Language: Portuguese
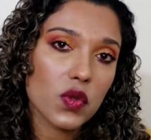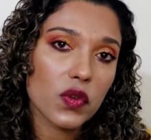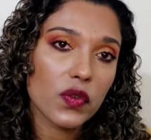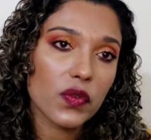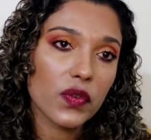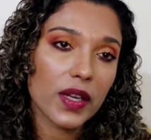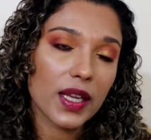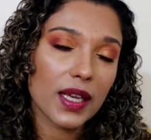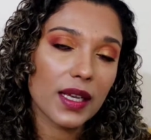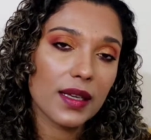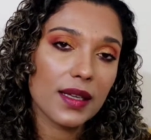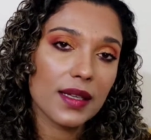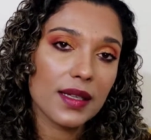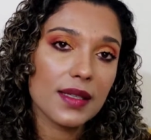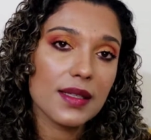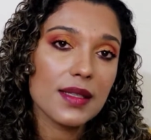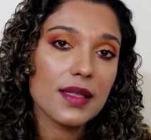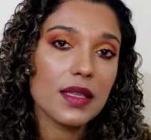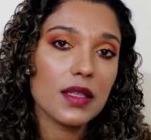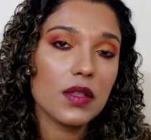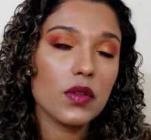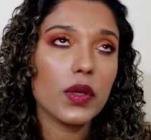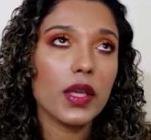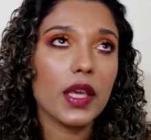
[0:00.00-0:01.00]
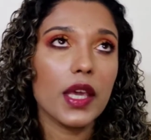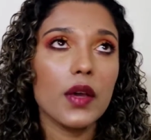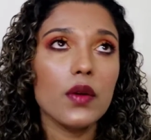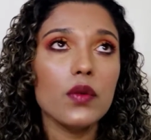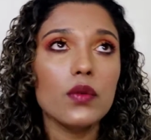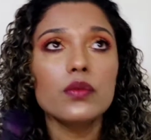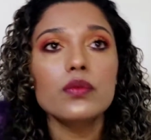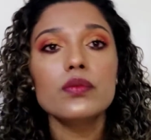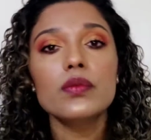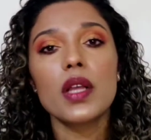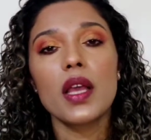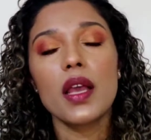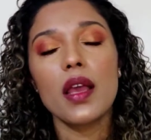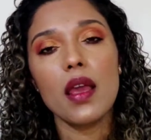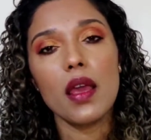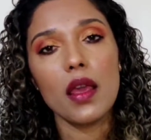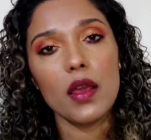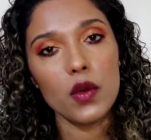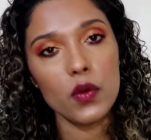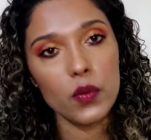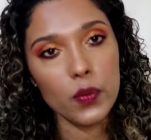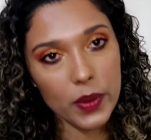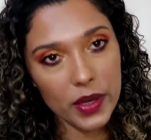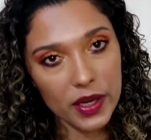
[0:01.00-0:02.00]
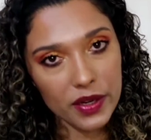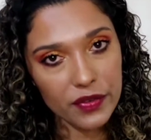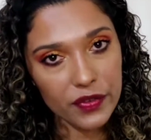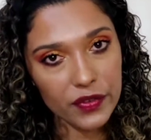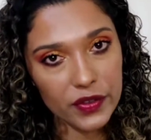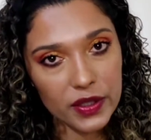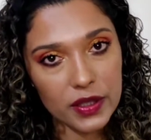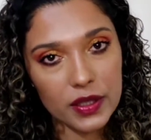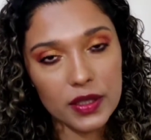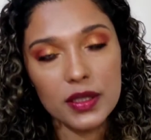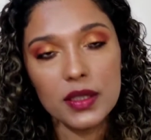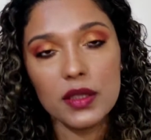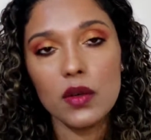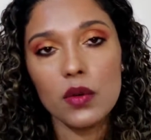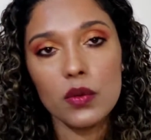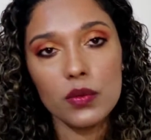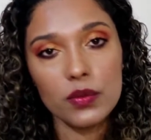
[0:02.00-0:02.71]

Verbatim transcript: de fragrância do que um eu Parfum,